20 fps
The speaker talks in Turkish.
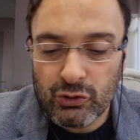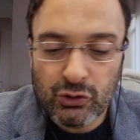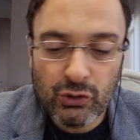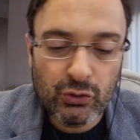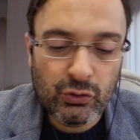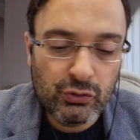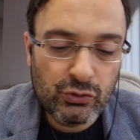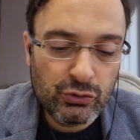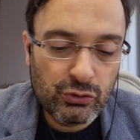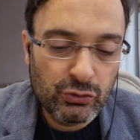
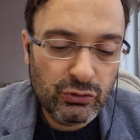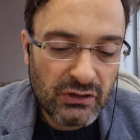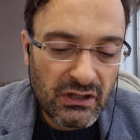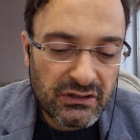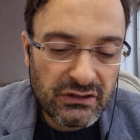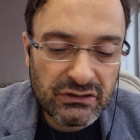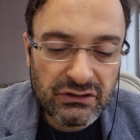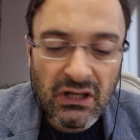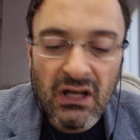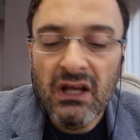çok
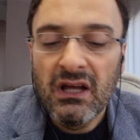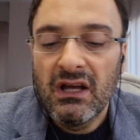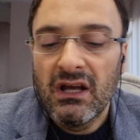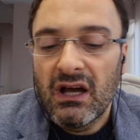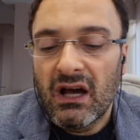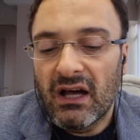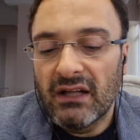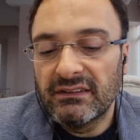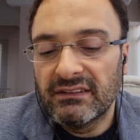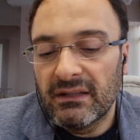üstündedir
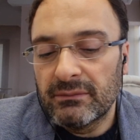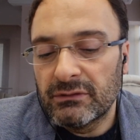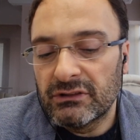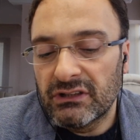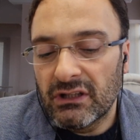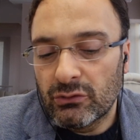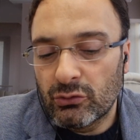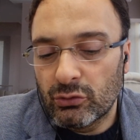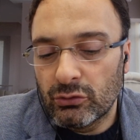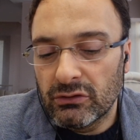
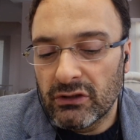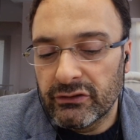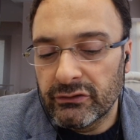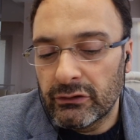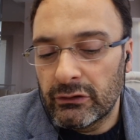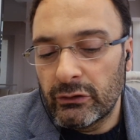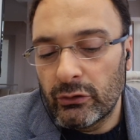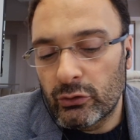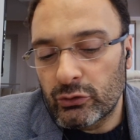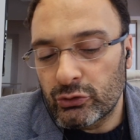anlamında
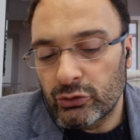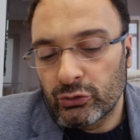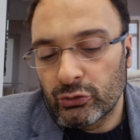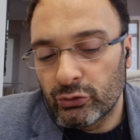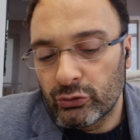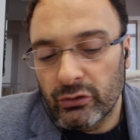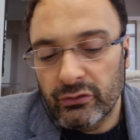kullanılıyor. Cunun